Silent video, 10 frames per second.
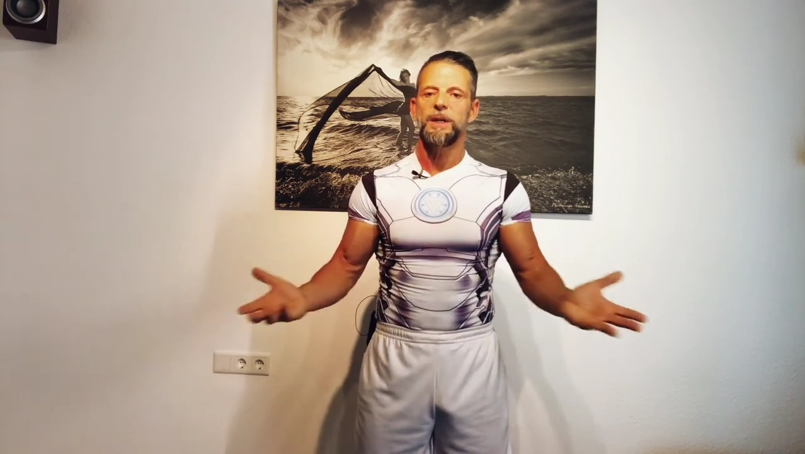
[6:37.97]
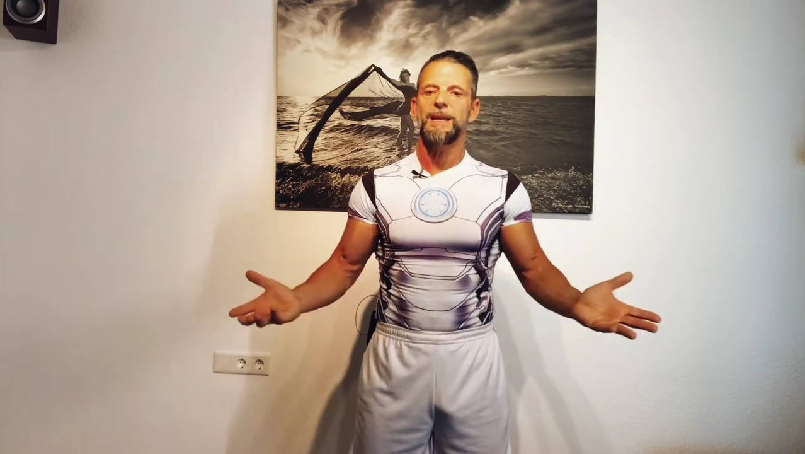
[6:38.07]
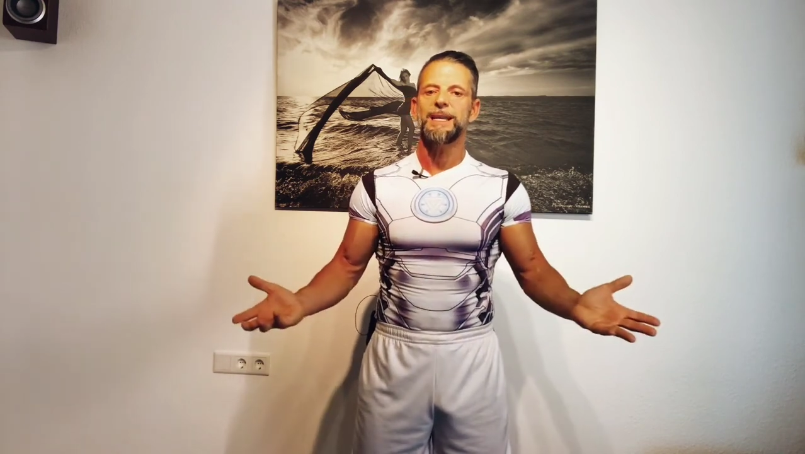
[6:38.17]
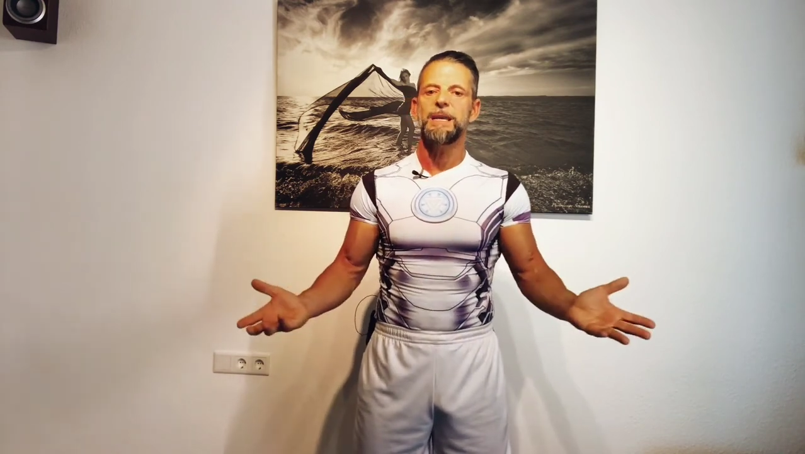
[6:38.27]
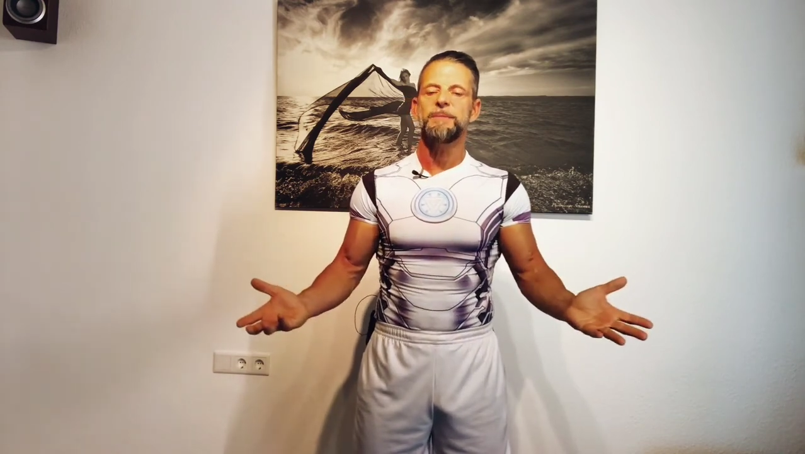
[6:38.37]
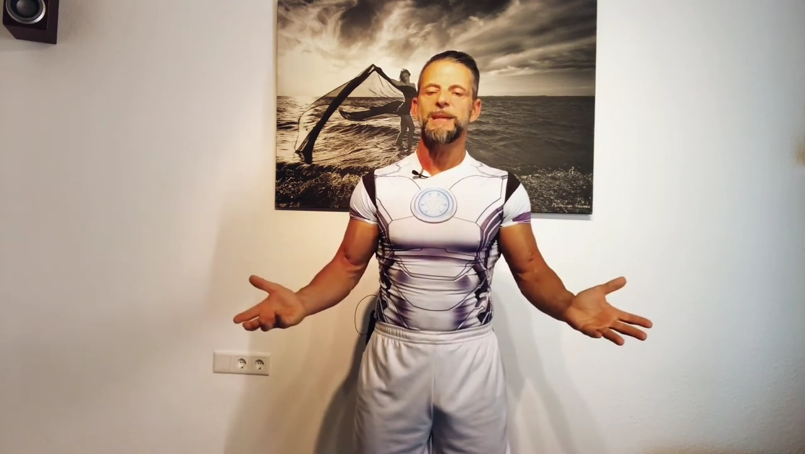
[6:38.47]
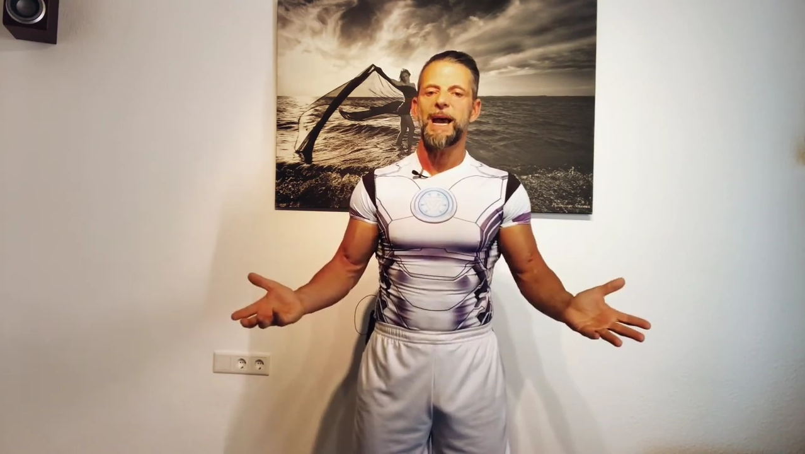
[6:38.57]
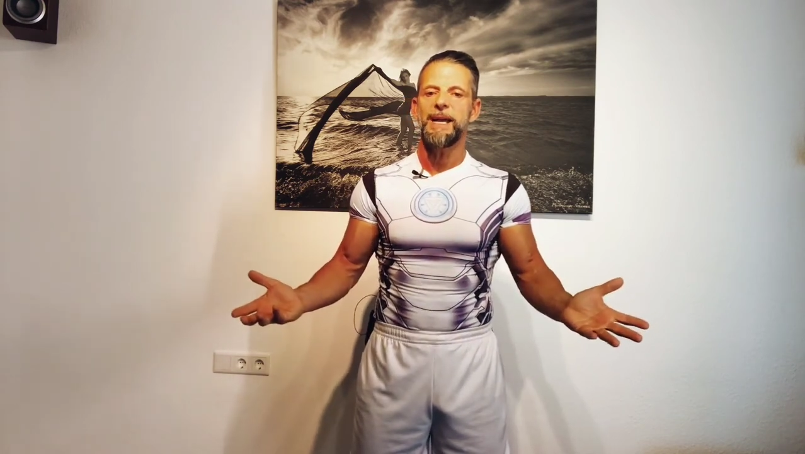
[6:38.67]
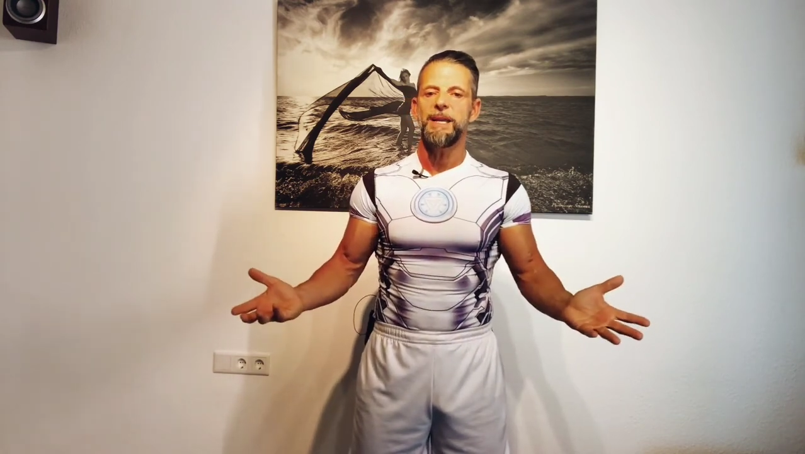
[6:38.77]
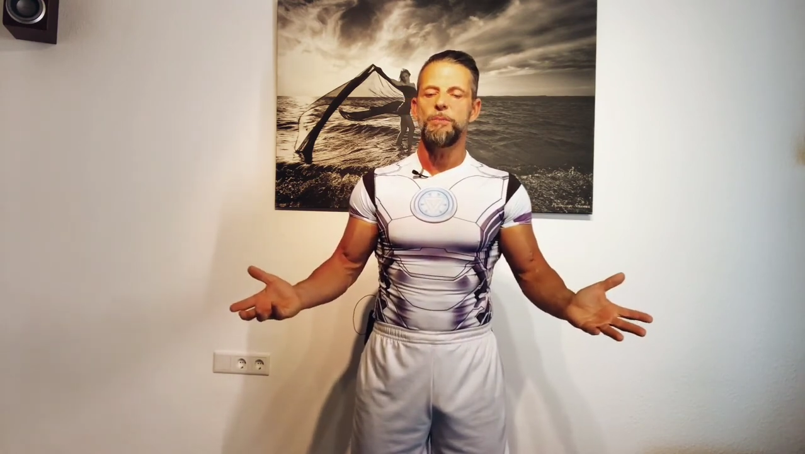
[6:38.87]
dann gibt es
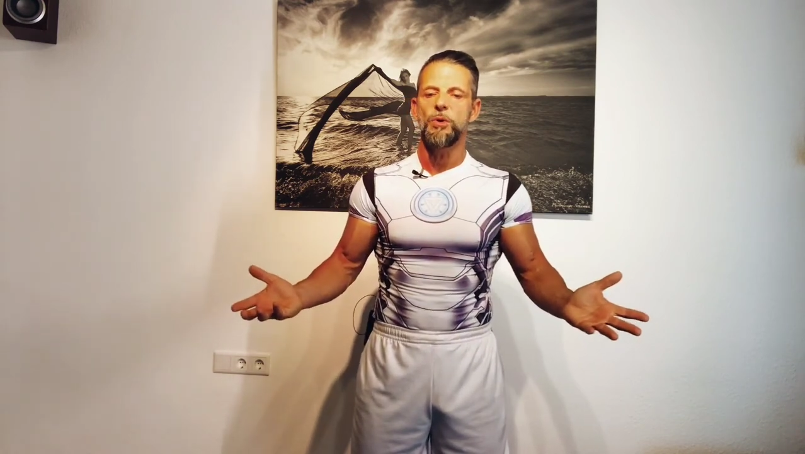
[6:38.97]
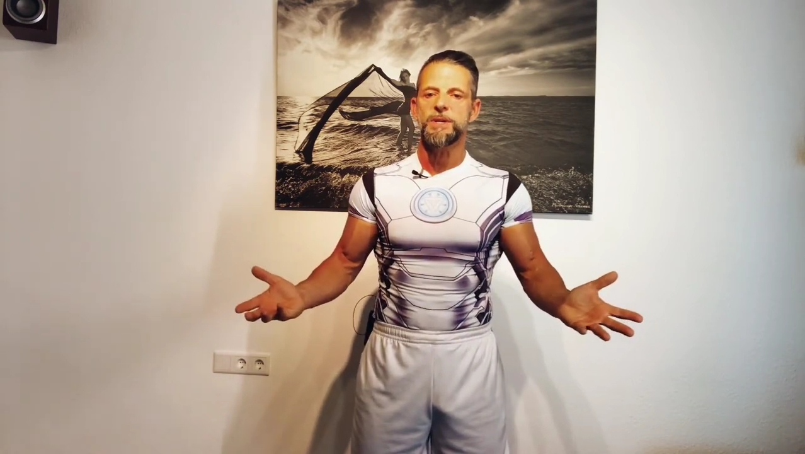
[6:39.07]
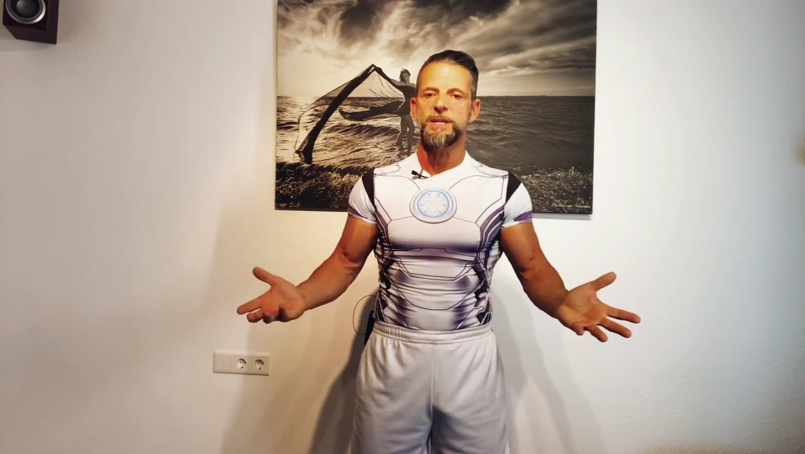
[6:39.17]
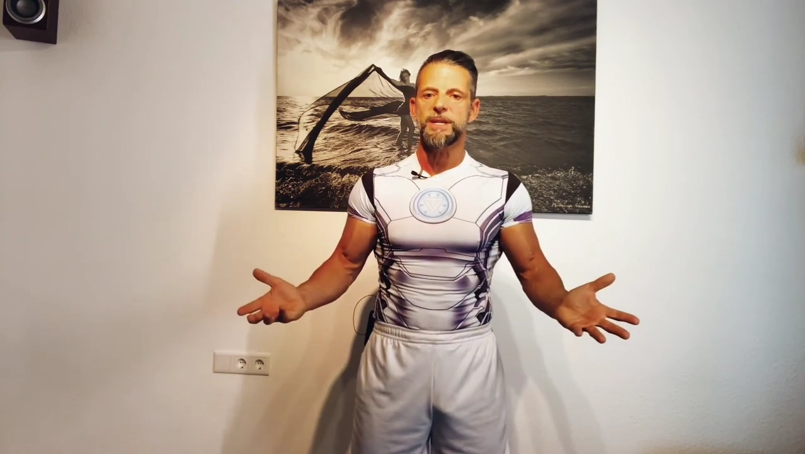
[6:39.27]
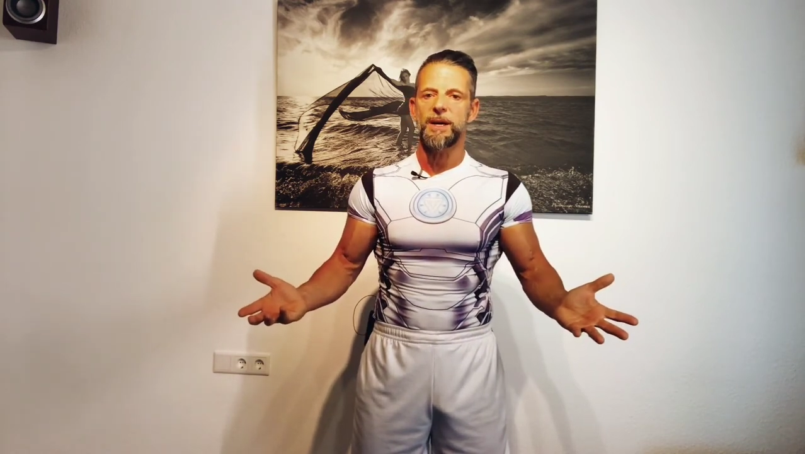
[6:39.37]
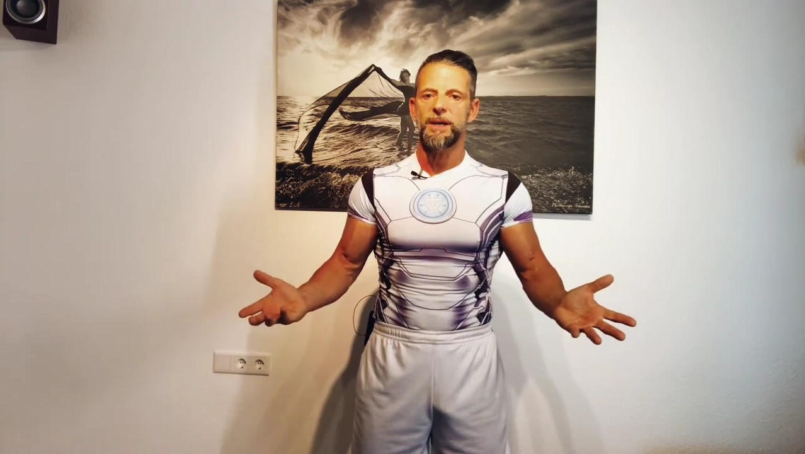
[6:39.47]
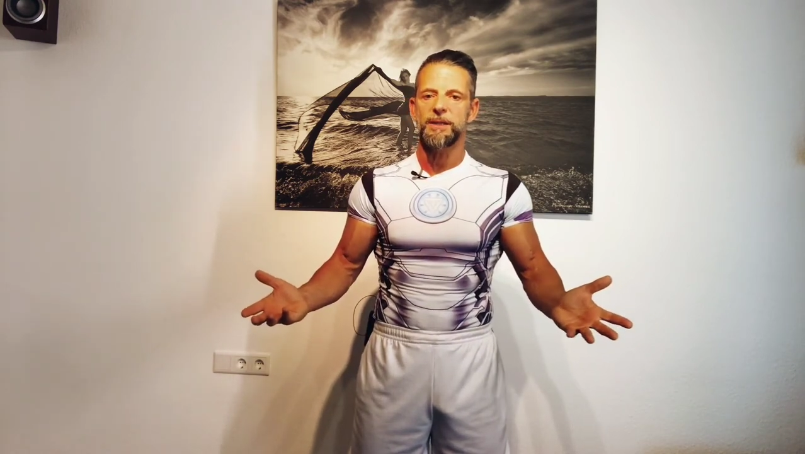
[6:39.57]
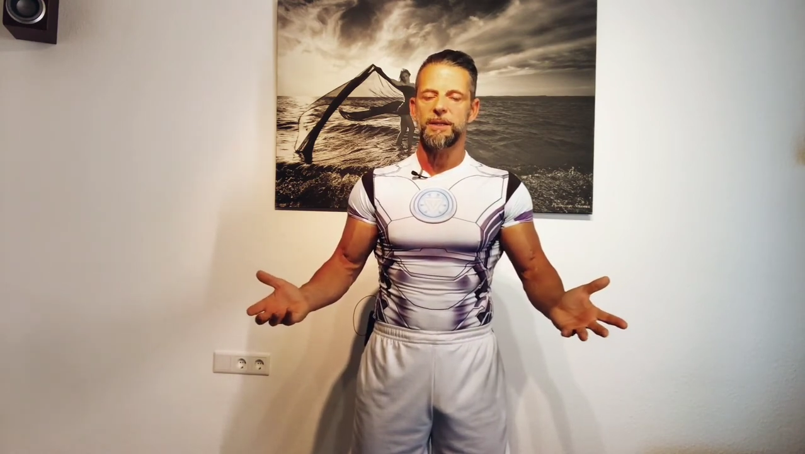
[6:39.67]
eine Möglichkeit.